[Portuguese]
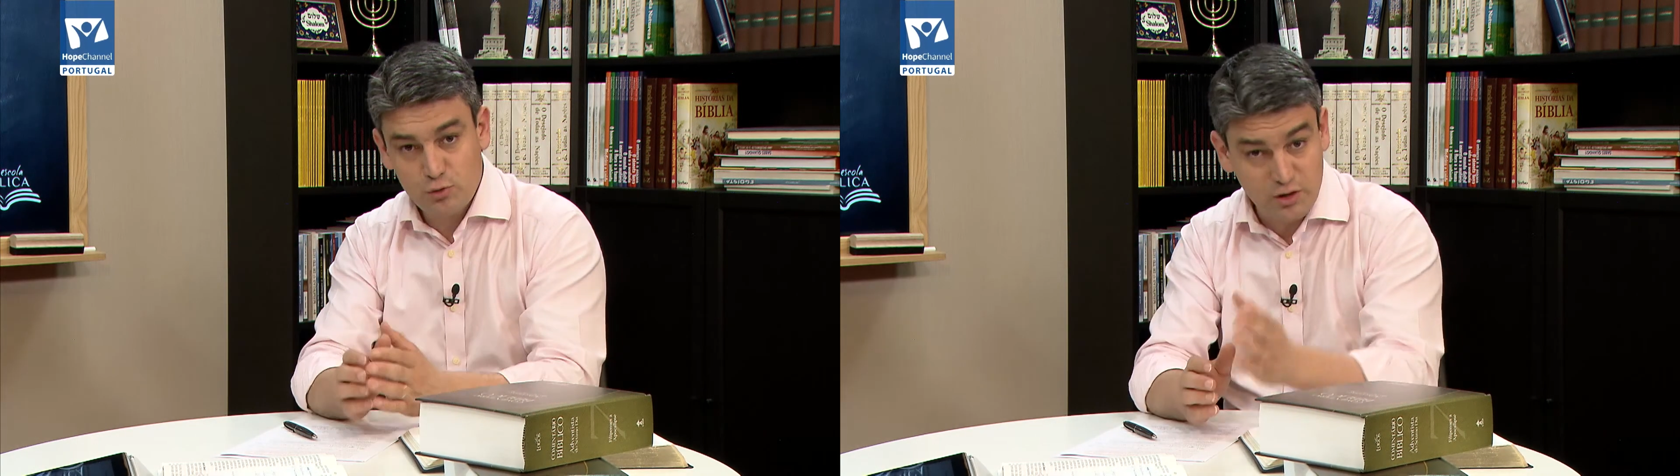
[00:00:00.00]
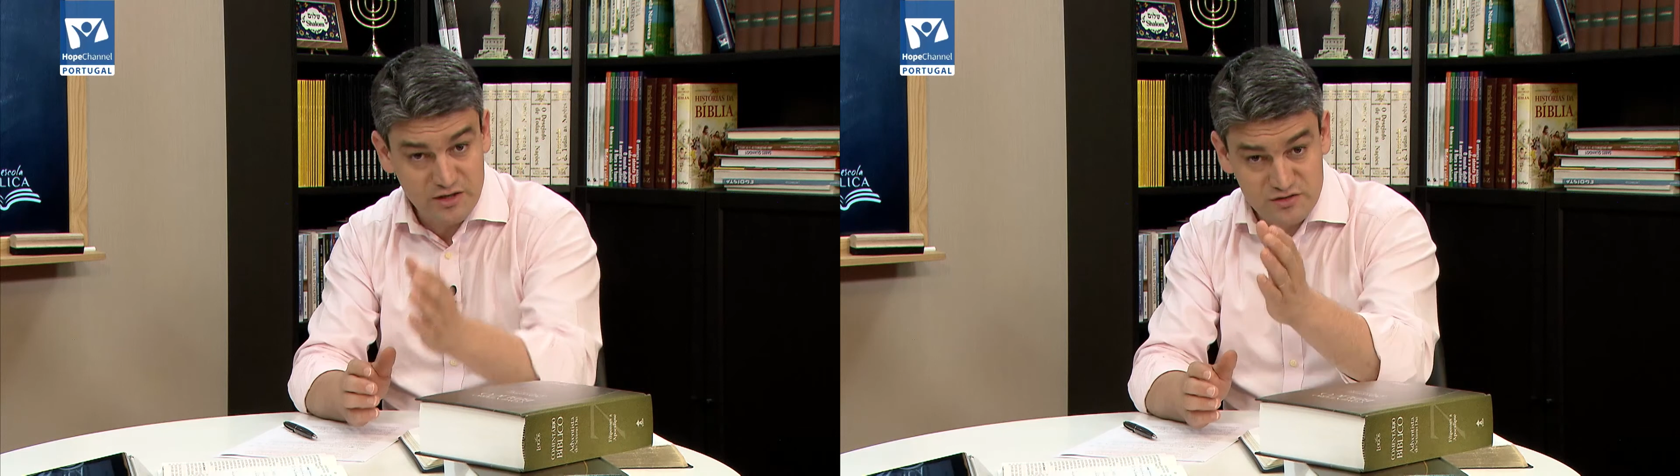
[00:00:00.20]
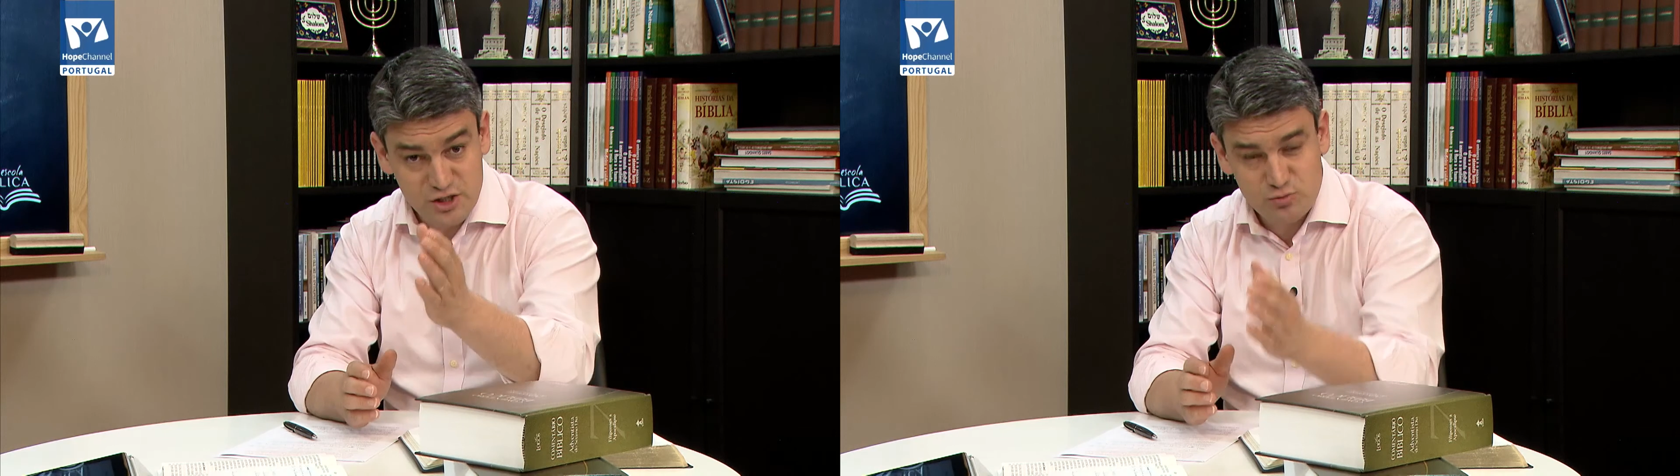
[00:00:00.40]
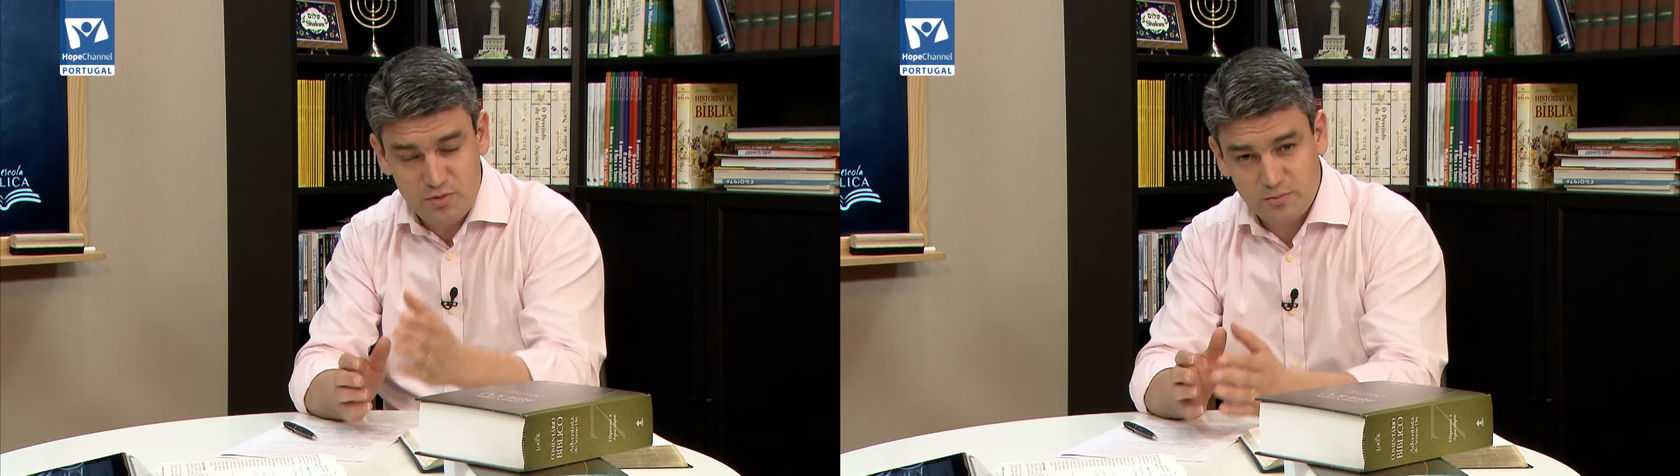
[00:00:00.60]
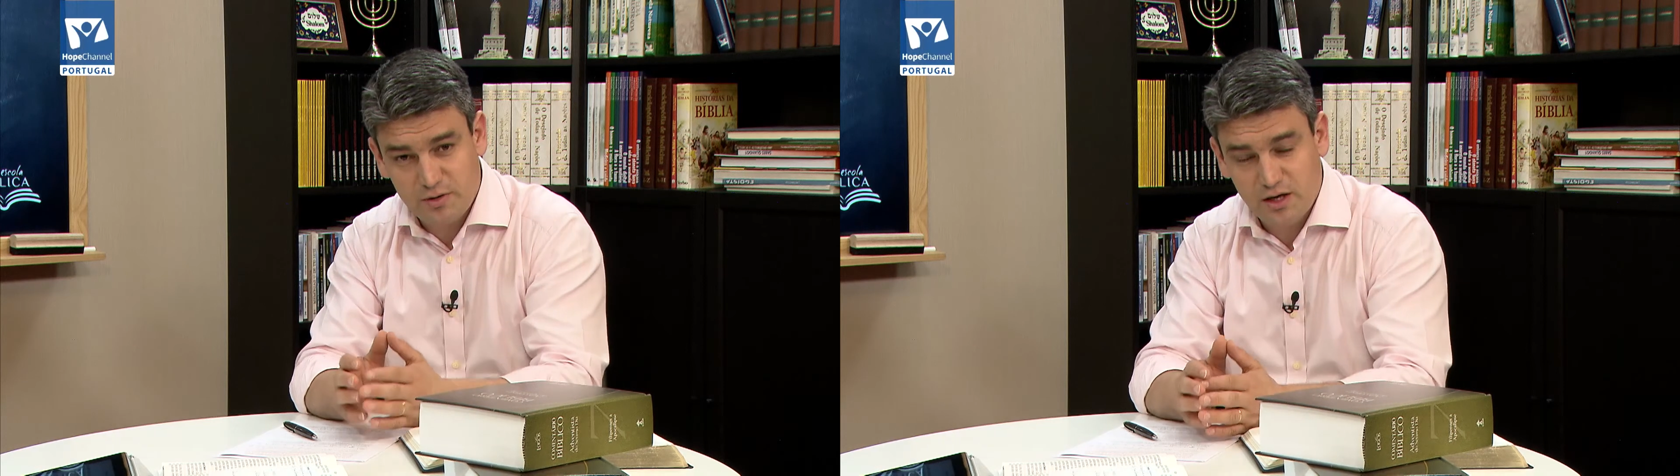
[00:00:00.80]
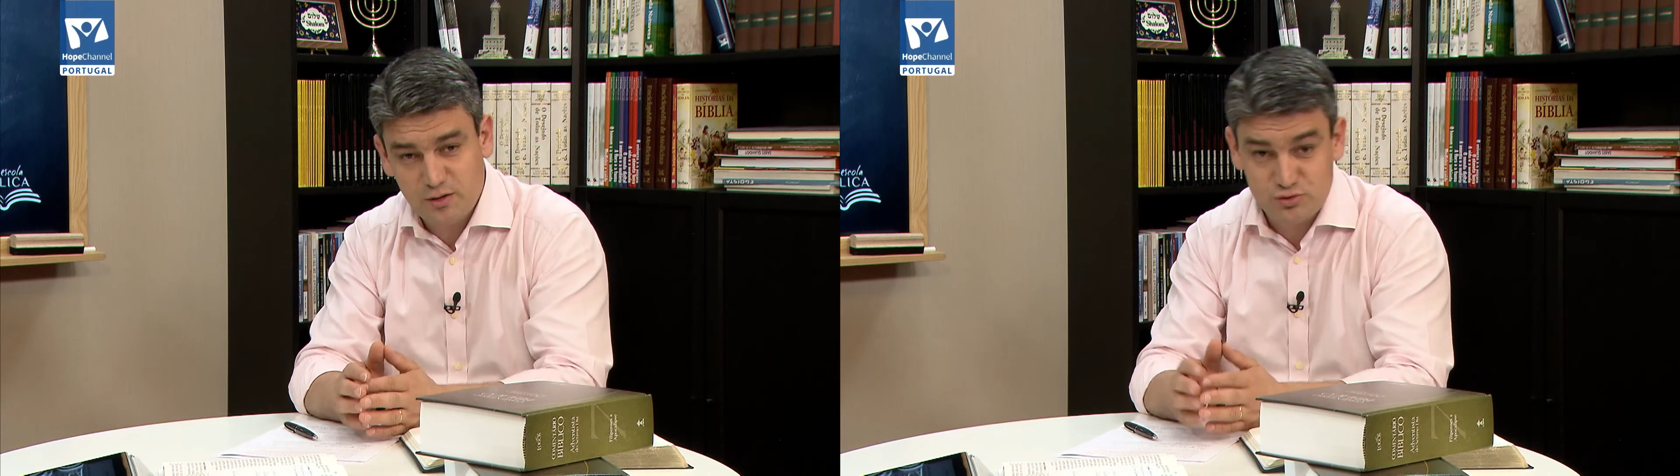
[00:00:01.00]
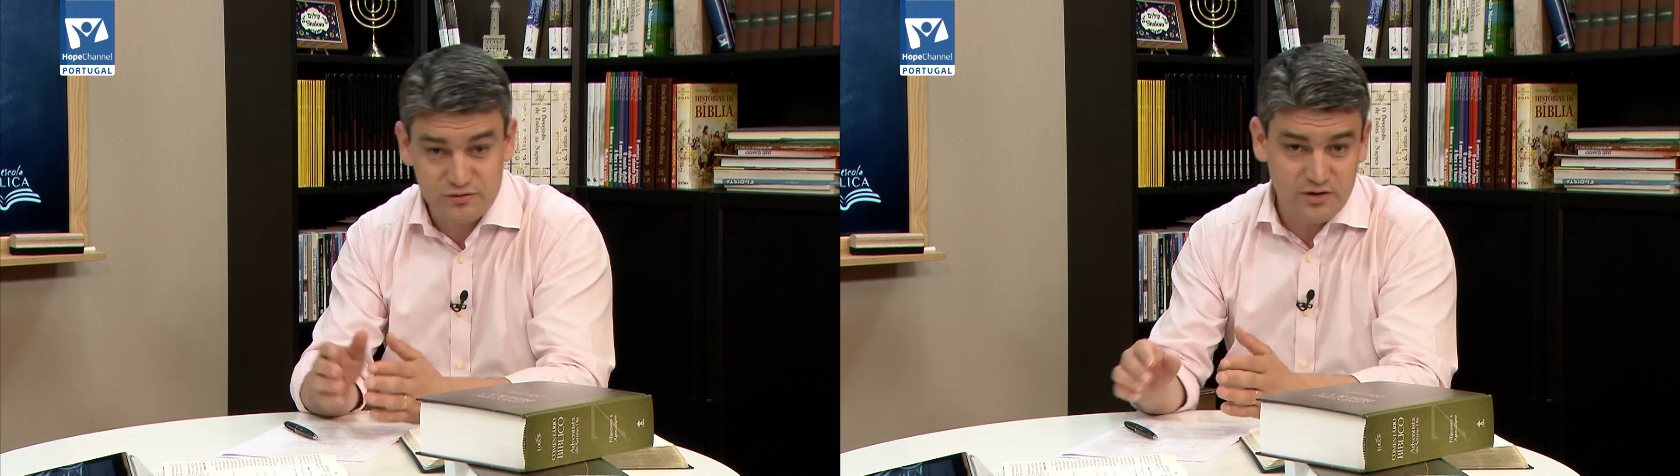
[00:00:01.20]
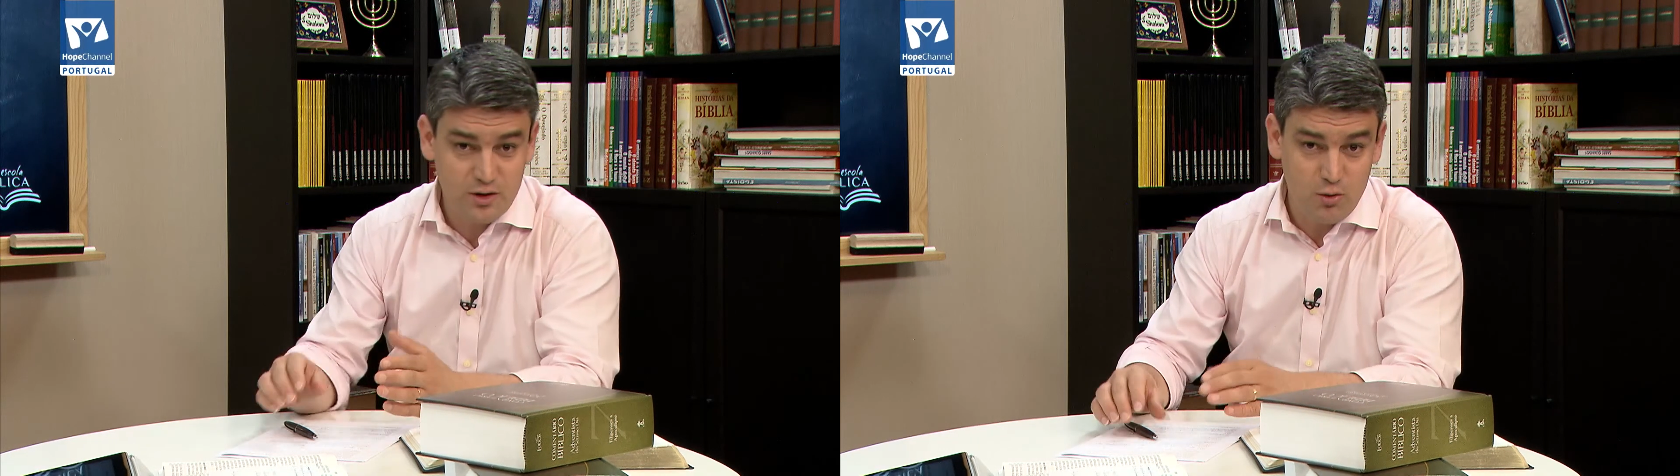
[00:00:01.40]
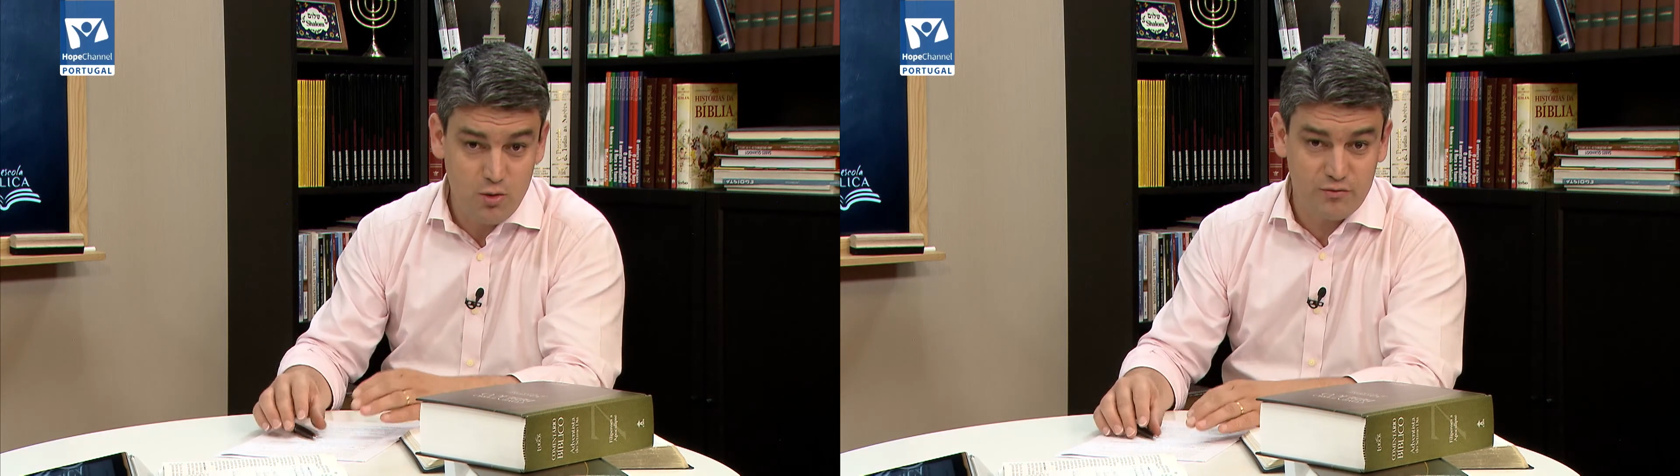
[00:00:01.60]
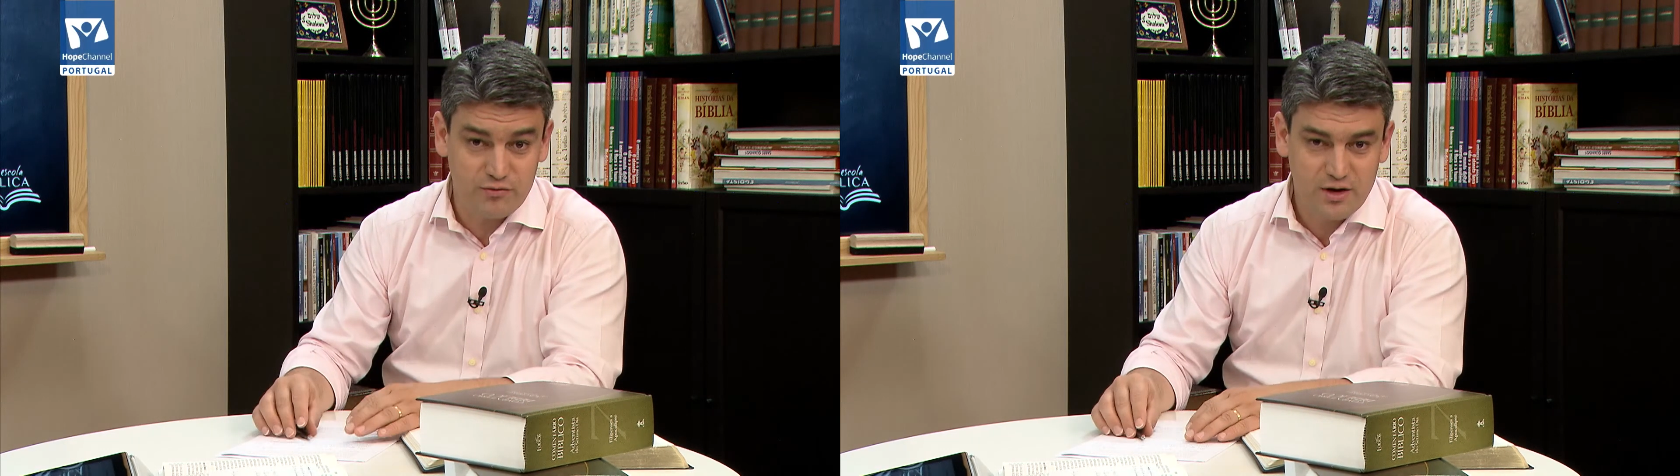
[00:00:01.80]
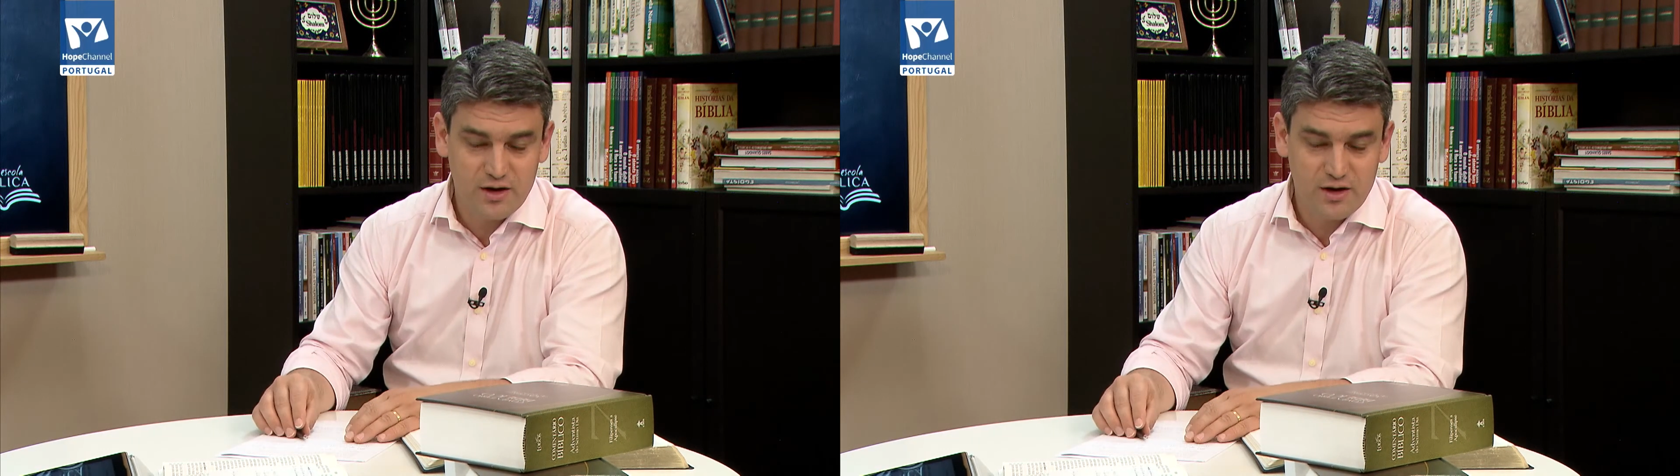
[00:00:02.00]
que eu lanço neste momento para quem nos vê ou ouve